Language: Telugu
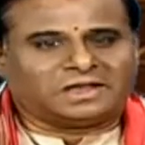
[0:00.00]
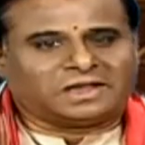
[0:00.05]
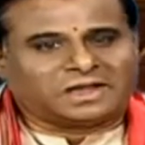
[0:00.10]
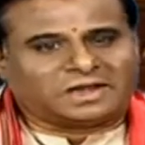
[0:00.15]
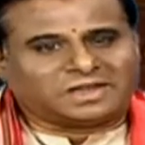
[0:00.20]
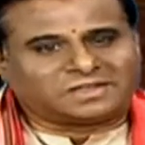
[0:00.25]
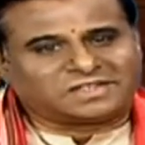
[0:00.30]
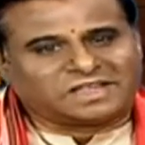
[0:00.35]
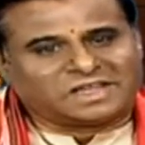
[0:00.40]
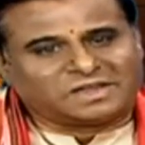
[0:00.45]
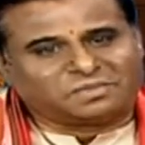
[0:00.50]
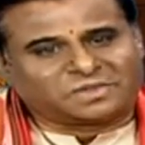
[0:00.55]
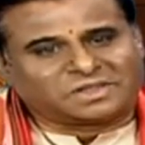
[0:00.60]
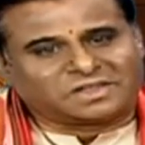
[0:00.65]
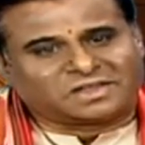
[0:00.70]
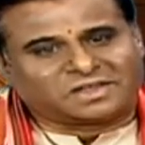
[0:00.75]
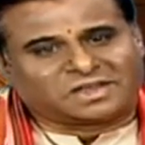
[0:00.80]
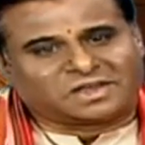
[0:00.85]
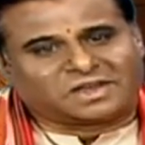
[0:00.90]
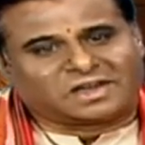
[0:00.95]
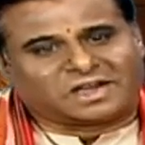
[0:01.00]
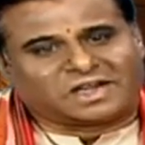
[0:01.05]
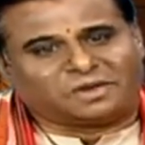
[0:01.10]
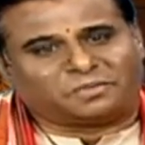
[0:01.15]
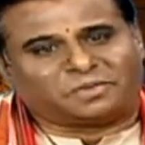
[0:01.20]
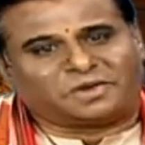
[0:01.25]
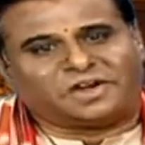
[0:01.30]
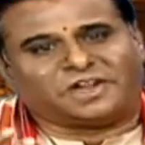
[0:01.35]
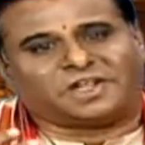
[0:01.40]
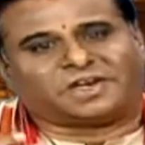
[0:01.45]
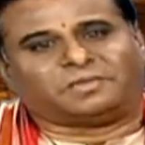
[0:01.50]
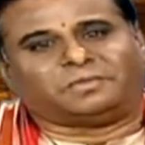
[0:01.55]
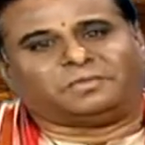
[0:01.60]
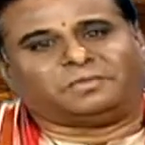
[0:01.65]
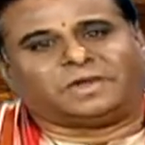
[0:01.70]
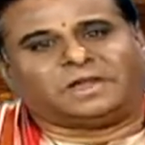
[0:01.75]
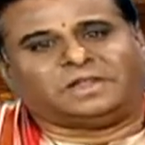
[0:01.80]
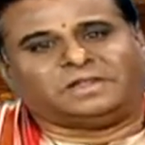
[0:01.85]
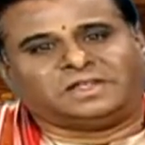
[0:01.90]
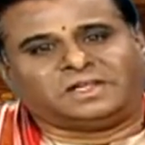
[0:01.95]
అలసాని పెద్దన గారి గండ పెండేరం
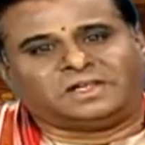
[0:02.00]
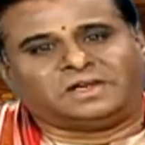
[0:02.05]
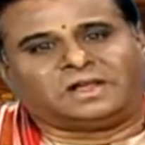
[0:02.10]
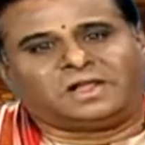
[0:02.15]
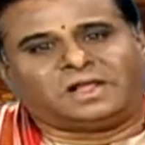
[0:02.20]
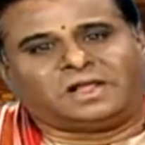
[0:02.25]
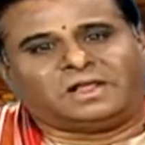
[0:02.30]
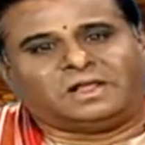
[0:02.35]
అంతేనా